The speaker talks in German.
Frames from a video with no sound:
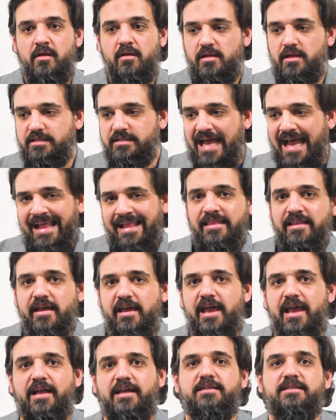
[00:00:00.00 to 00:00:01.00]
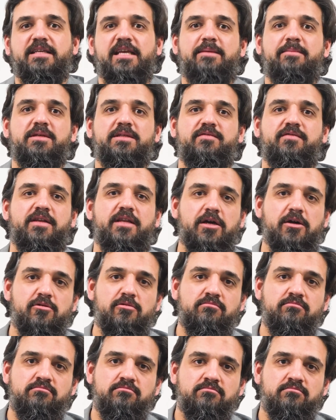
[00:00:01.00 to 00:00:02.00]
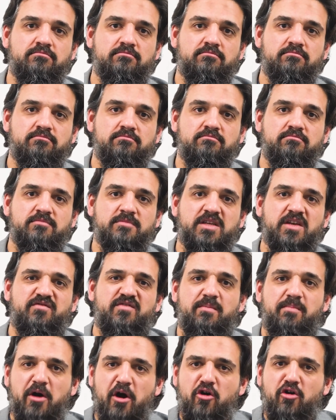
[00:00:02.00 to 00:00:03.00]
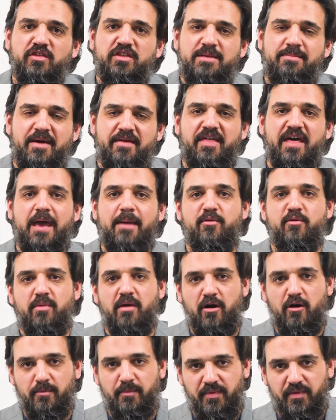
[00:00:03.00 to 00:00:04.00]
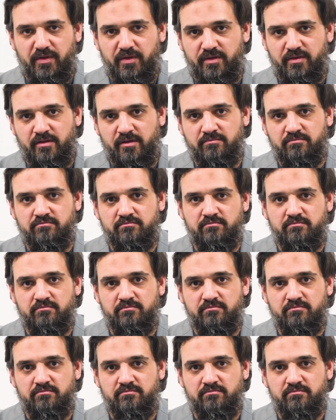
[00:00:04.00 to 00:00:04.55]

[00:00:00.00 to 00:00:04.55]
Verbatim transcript: Das andere Extrem ist wiederum, wir brauchen die Madhab überhaupt nicht.